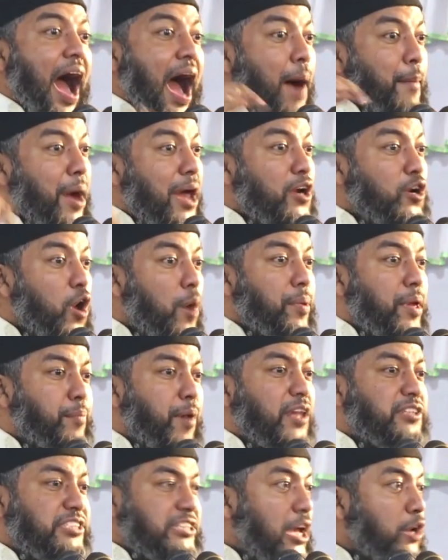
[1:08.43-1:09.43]
আমার নবী
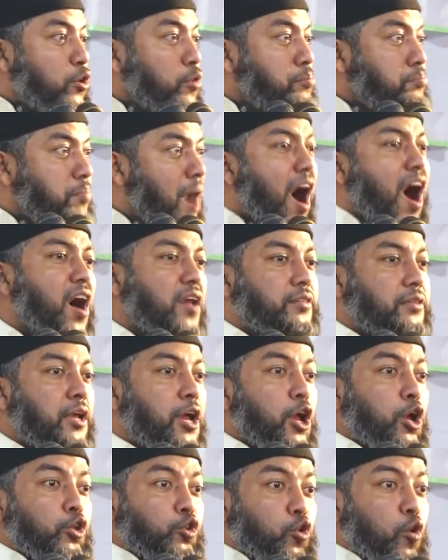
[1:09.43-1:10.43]
বলছেন উম্মত
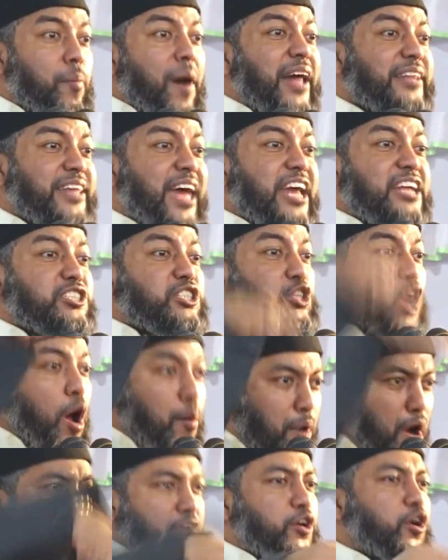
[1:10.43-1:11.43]
তোমাদের
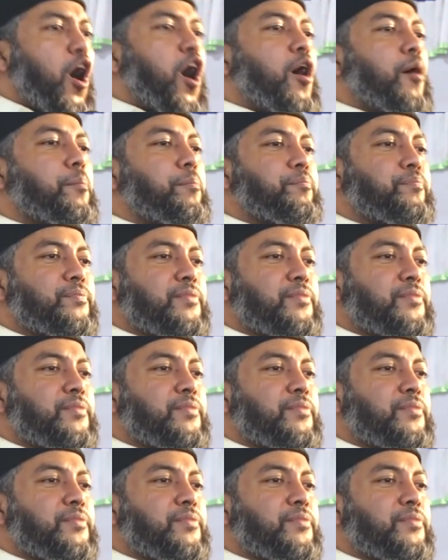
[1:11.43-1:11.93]
সময় কম